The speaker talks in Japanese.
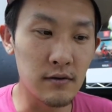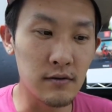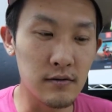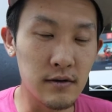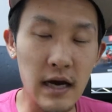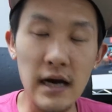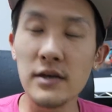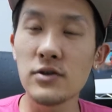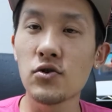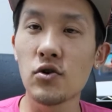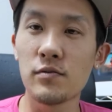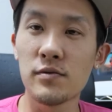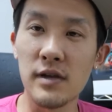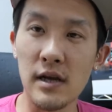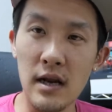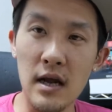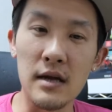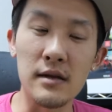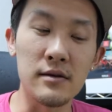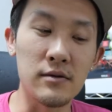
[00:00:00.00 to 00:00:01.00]
大丈夫
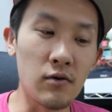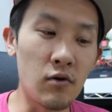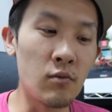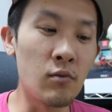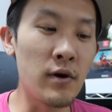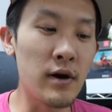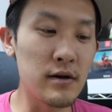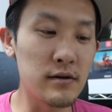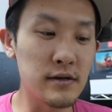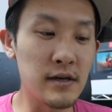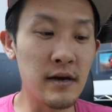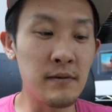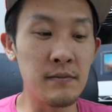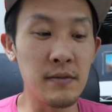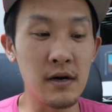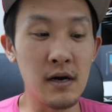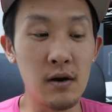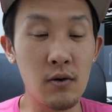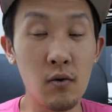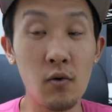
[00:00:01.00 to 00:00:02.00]
だなって思える現
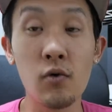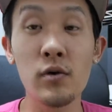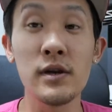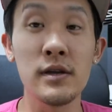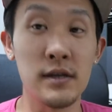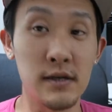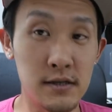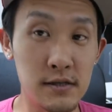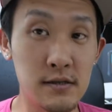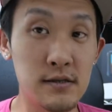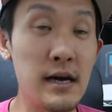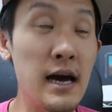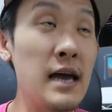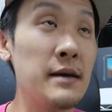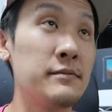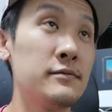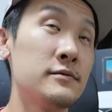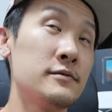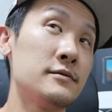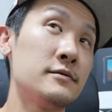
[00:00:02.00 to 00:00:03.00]
場が多いんです。
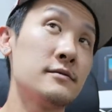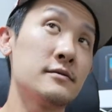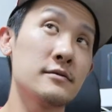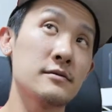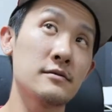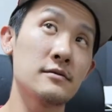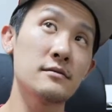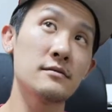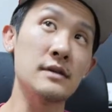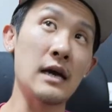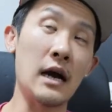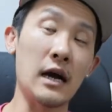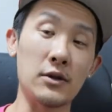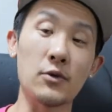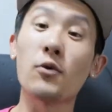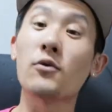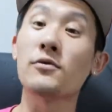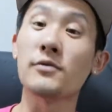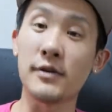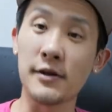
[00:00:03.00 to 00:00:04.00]
ライブなんか
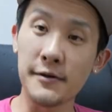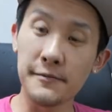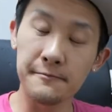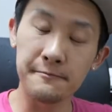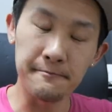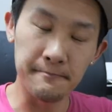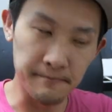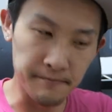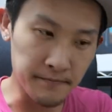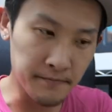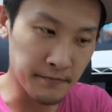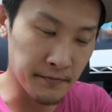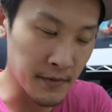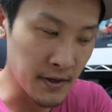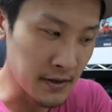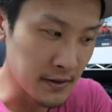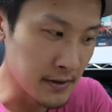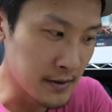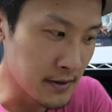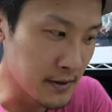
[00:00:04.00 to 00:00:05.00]
特に。うん。
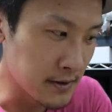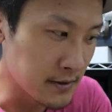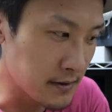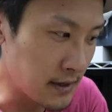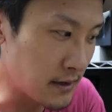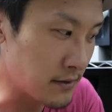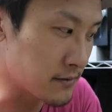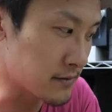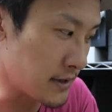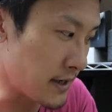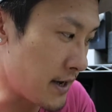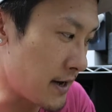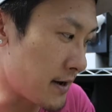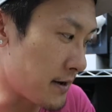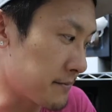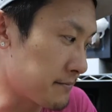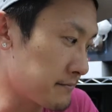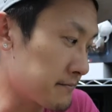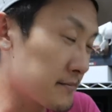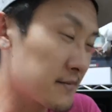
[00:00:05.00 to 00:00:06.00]
なの
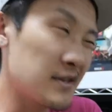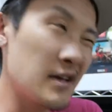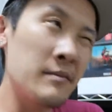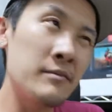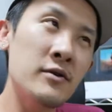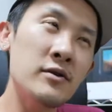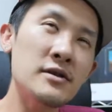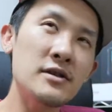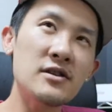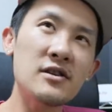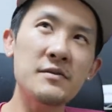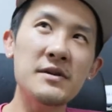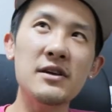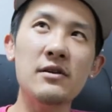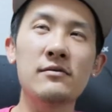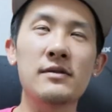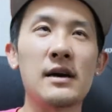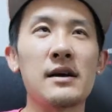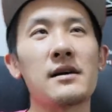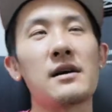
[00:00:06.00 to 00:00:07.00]
で、で、
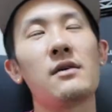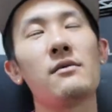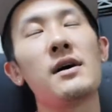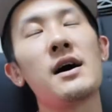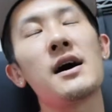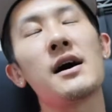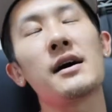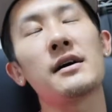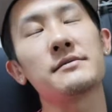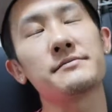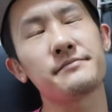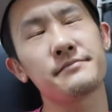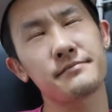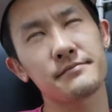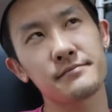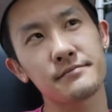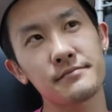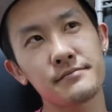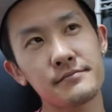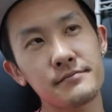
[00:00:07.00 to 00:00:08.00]
ミュージックビデオなんかは、
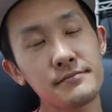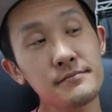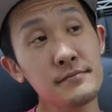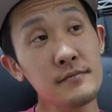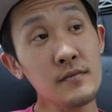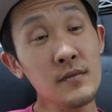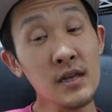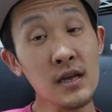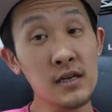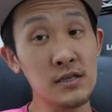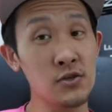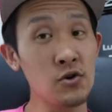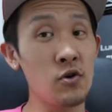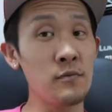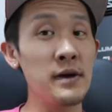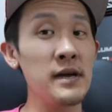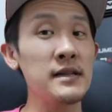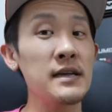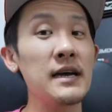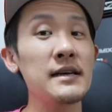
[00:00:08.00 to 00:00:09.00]

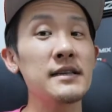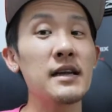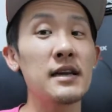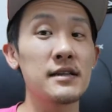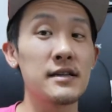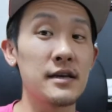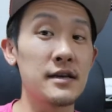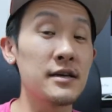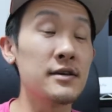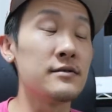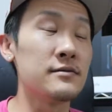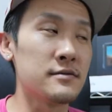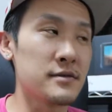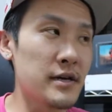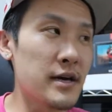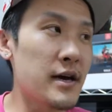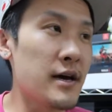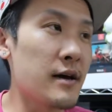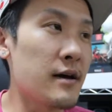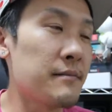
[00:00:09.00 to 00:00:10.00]
照明焚いたりできるん
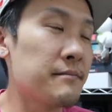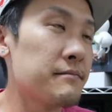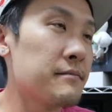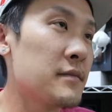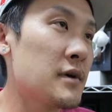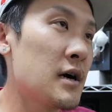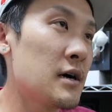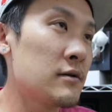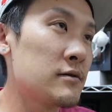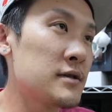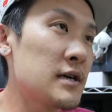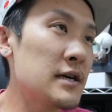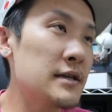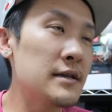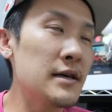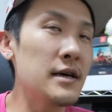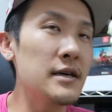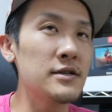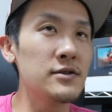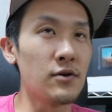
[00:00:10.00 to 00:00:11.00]
で、最
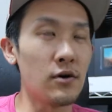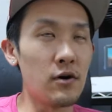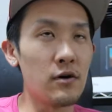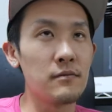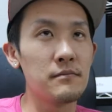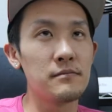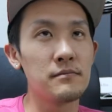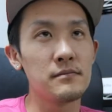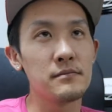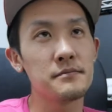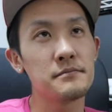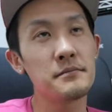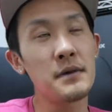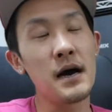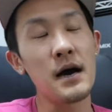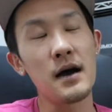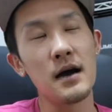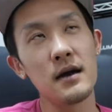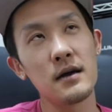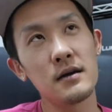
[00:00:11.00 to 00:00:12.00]
低 ISO。
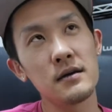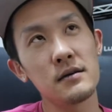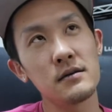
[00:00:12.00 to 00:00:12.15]
まあ、